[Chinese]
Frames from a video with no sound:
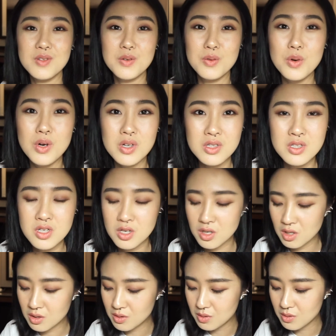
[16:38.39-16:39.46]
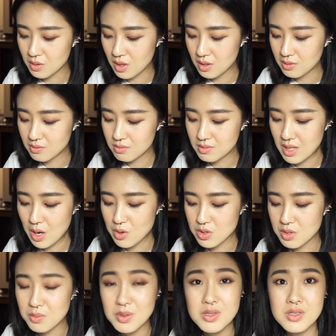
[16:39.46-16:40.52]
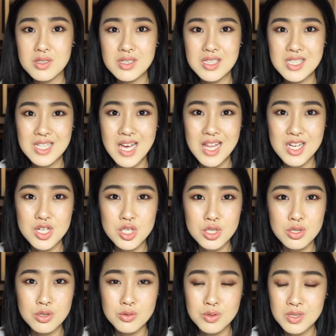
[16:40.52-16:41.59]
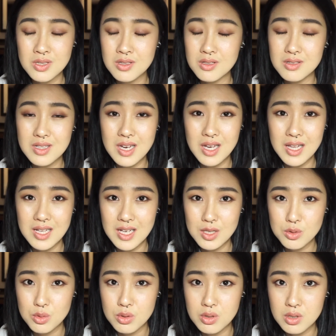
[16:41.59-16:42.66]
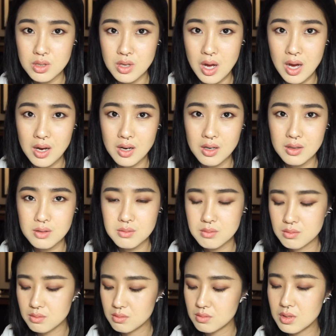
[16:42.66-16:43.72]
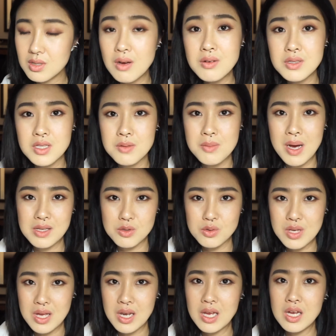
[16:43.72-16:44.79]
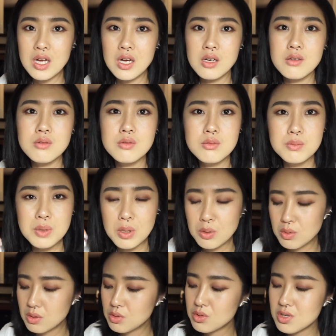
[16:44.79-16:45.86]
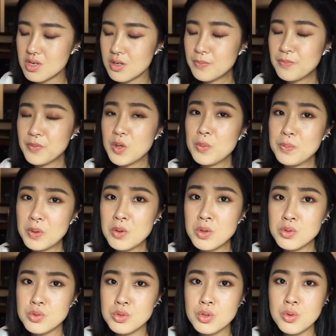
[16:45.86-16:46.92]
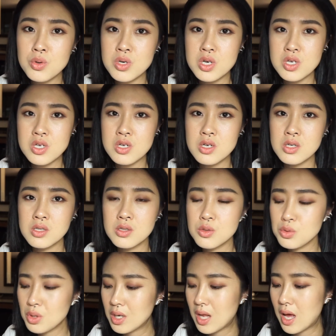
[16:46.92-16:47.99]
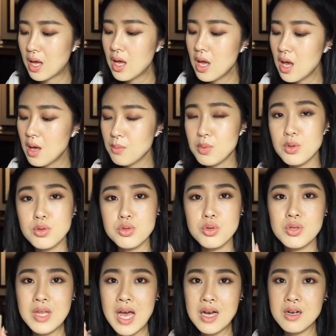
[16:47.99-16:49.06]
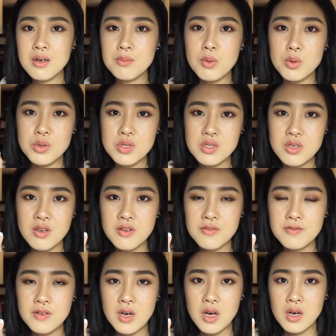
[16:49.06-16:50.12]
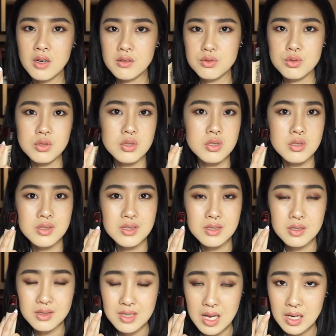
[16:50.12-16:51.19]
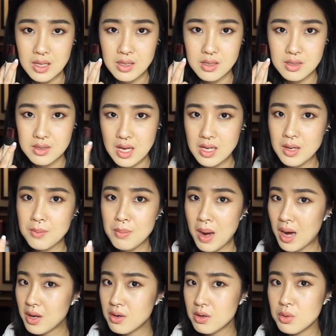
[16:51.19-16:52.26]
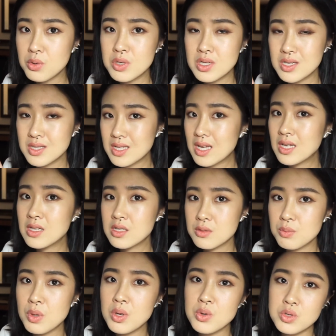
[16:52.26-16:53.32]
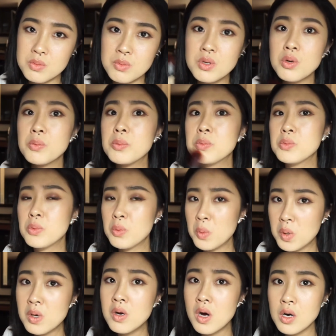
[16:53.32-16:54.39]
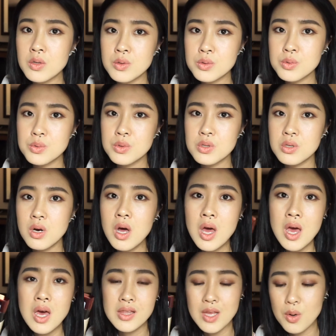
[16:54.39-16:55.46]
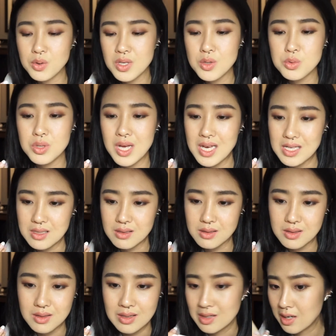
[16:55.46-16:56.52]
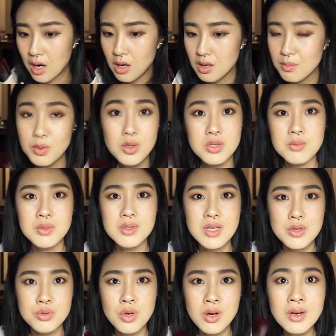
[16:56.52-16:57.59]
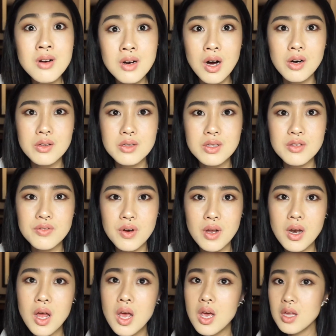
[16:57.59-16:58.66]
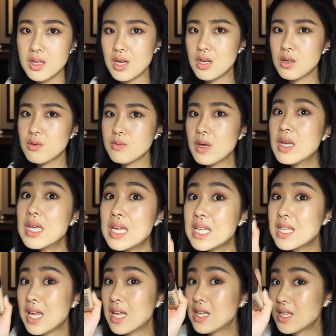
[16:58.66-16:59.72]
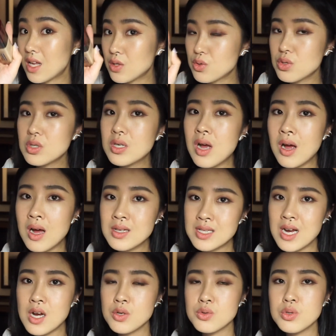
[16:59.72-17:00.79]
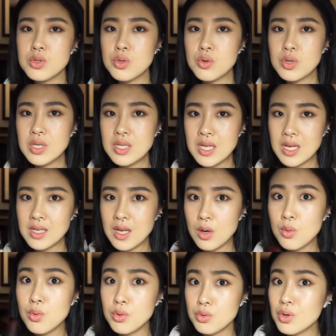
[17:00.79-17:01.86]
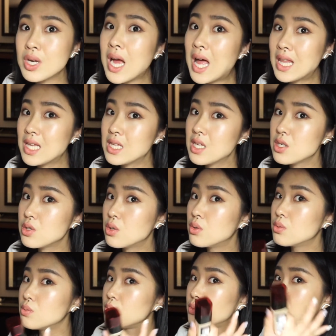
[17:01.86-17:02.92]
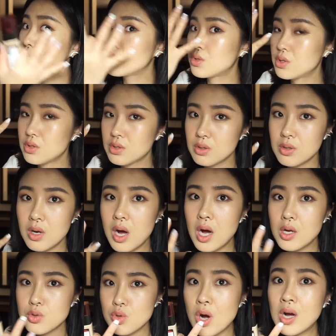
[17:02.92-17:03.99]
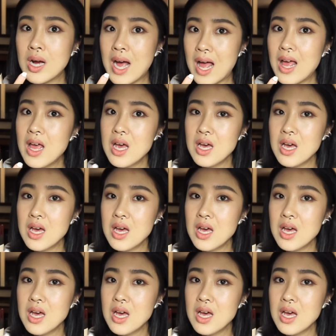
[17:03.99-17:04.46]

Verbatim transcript: 我之后再有什么其他的使用心得，再给大家做啊。更新吧，就在那个评论，就是有评论区或者是咨询栏。比如说，它和某一些啊，就是 setting setting powder 或者 setting spray 有什么有没有更好的组合？但我现在觉得它已经是很好了，没有什么再需要更好的地方了。那唯一点点就是刚刚擦上去有一点点过于干的那种，就是妆感。